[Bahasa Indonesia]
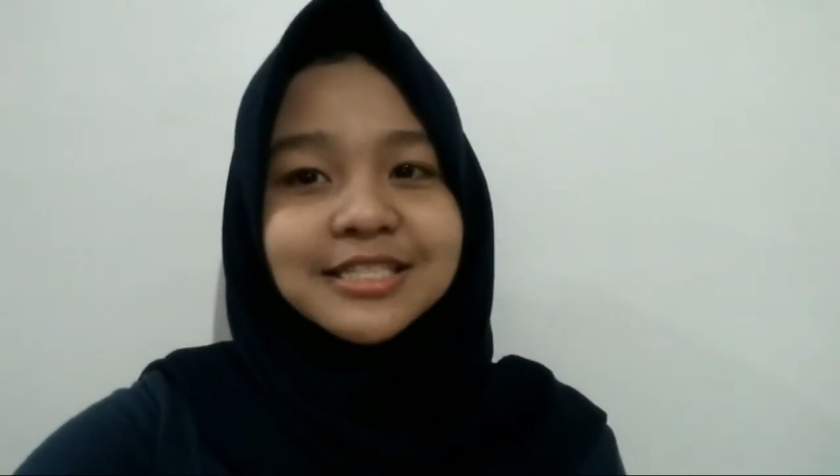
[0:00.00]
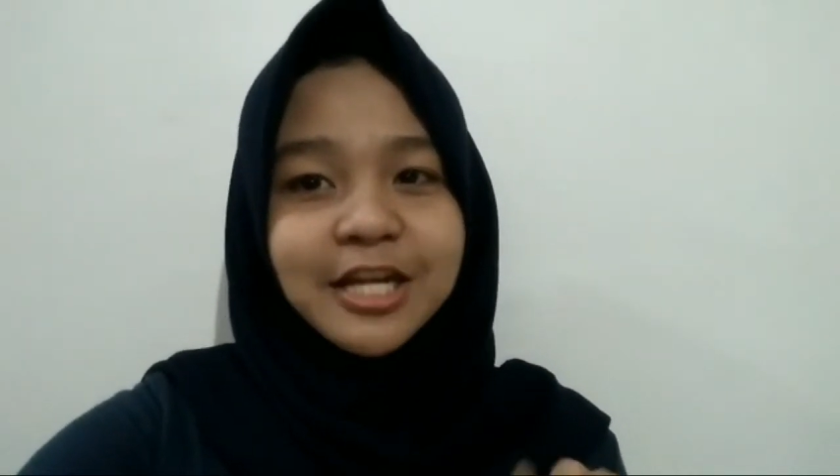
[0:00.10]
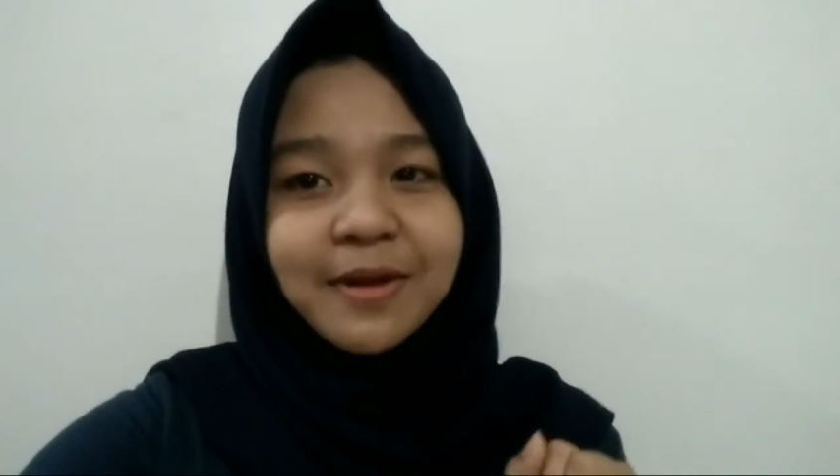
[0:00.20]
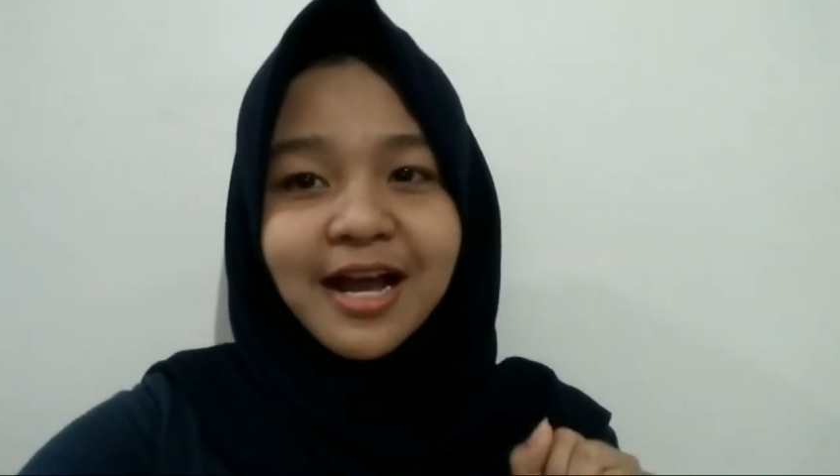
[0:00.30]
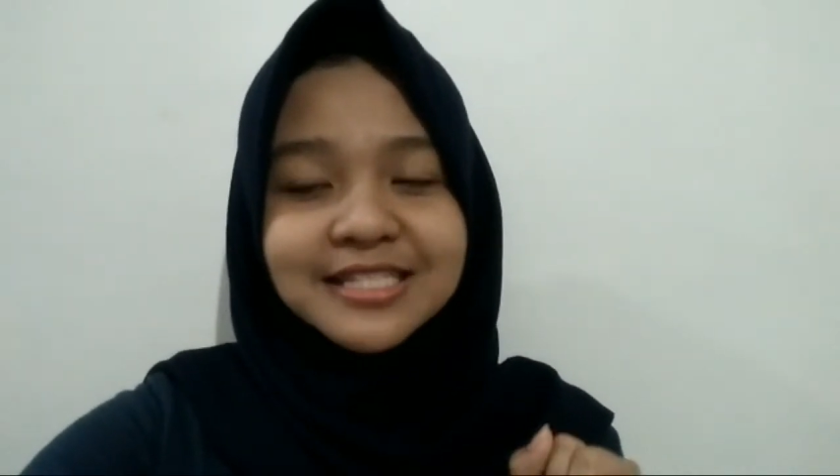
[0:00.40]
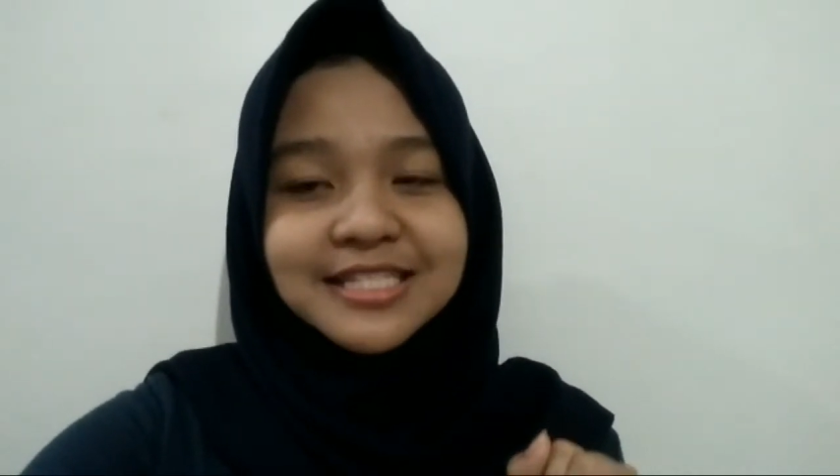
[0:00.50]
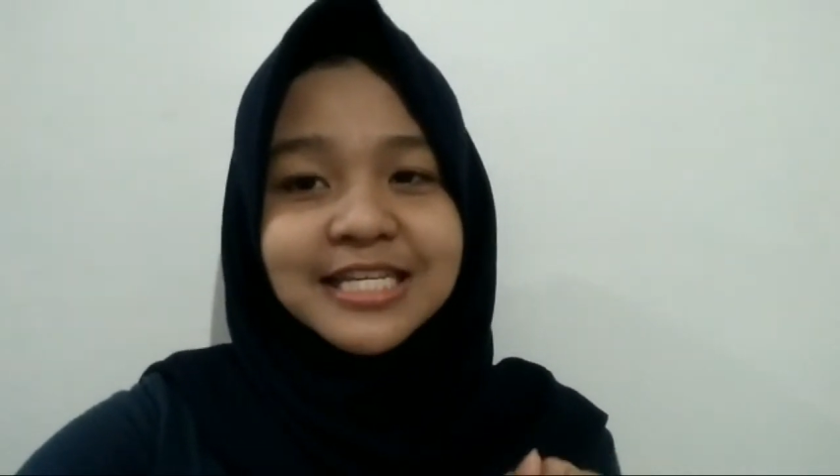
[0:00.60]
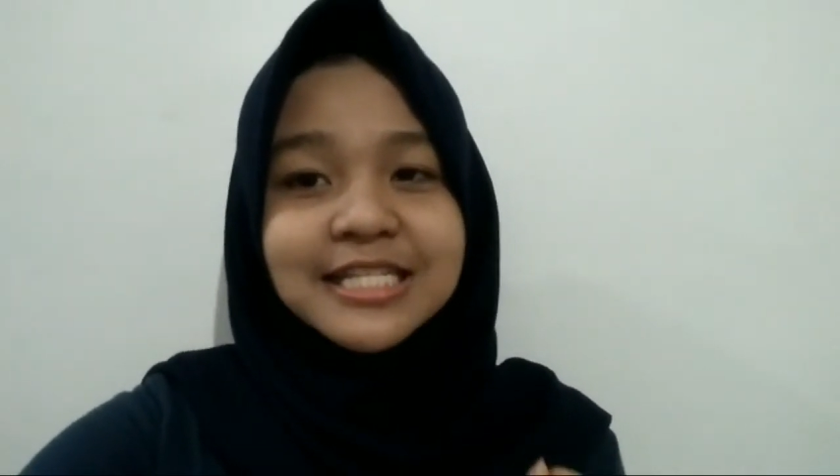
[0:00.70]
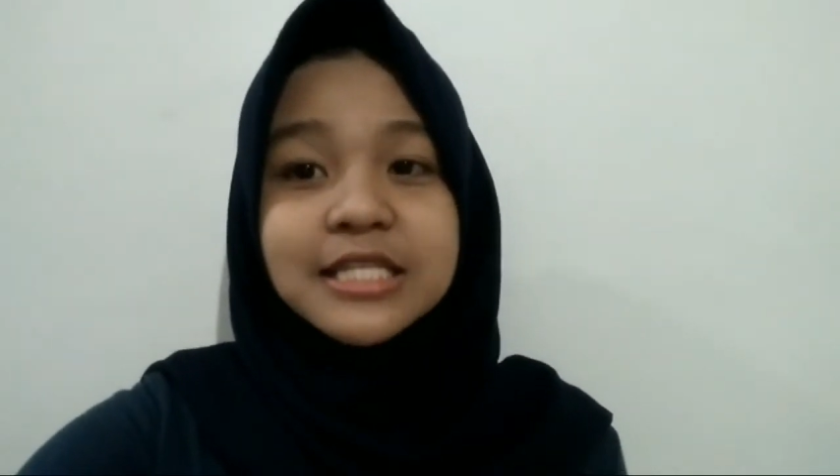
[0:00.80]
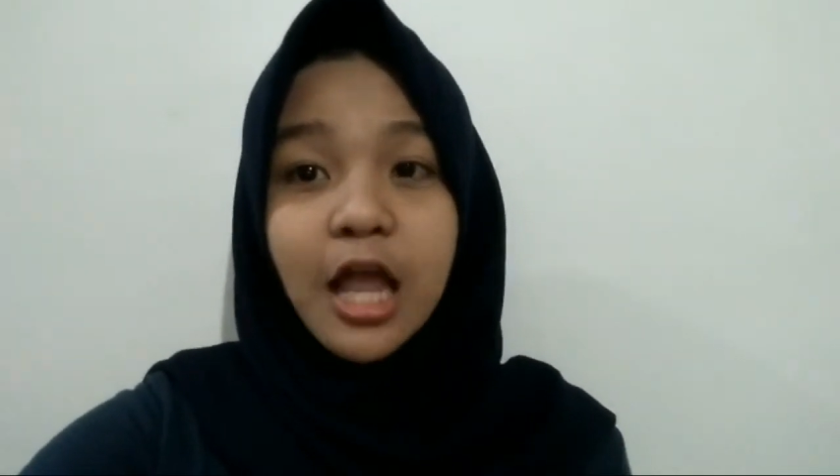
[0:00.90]
Terima
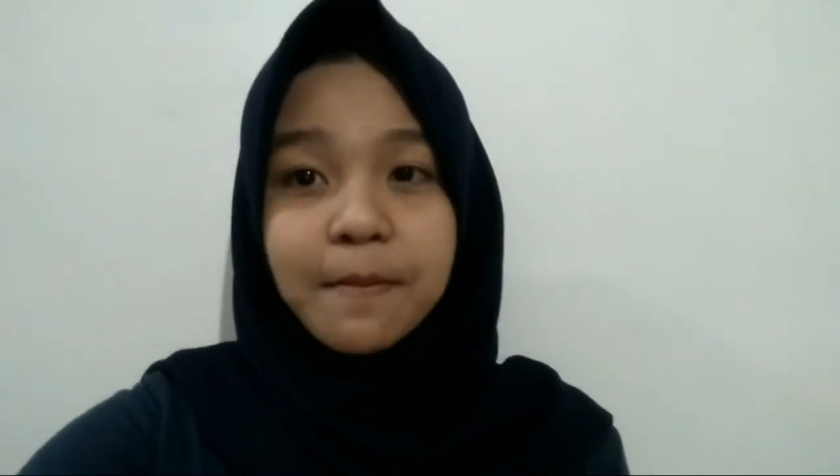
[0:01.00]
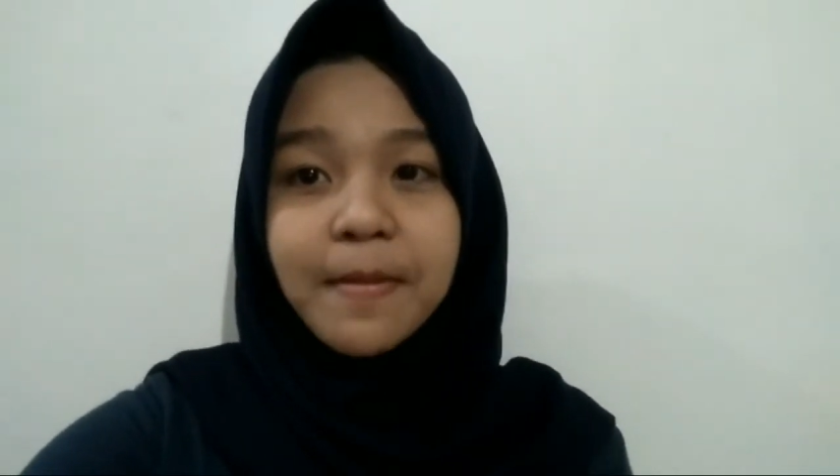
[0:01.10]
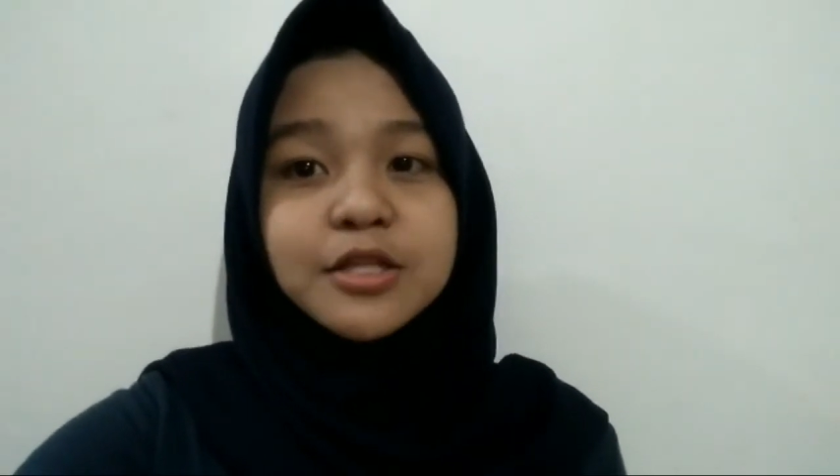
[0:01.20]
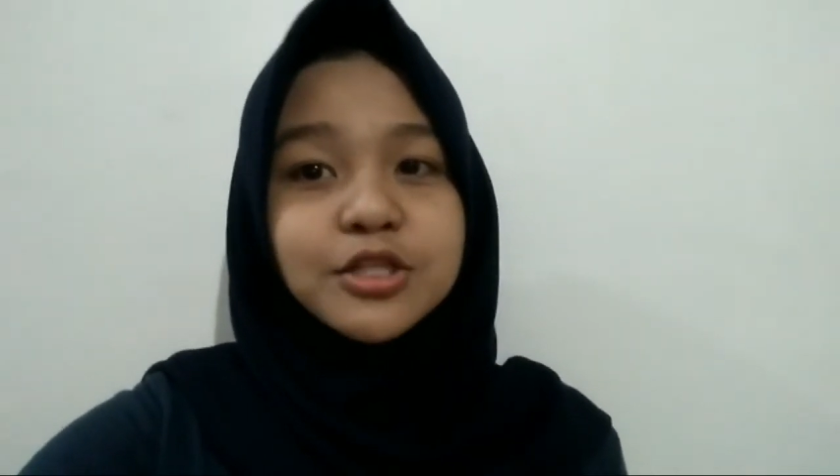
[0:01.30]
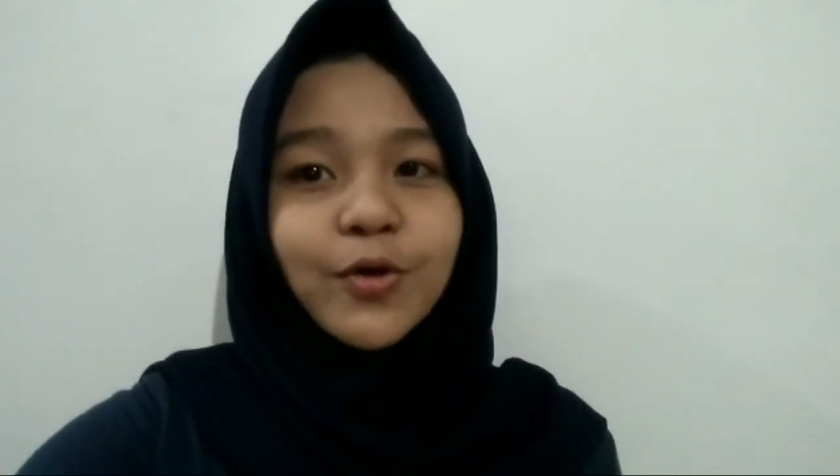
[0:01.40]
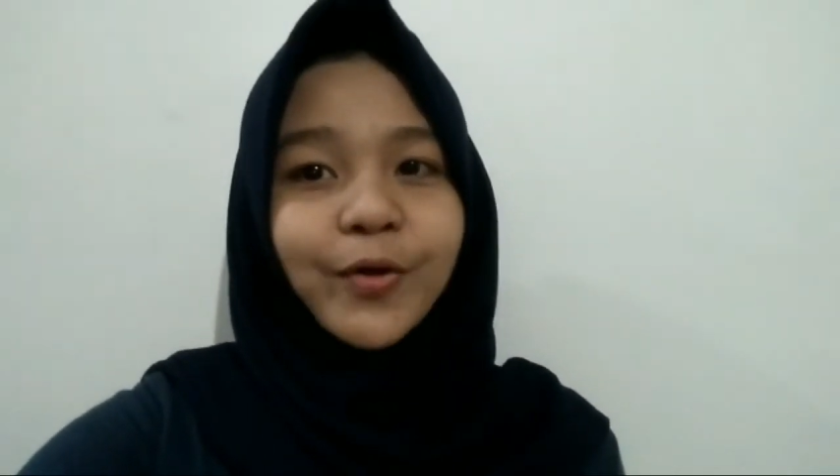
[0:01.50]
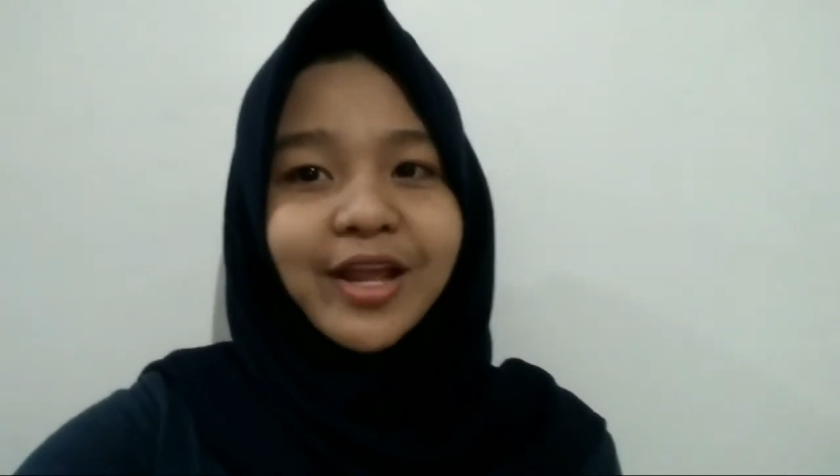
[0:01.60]
kasih. Selamat.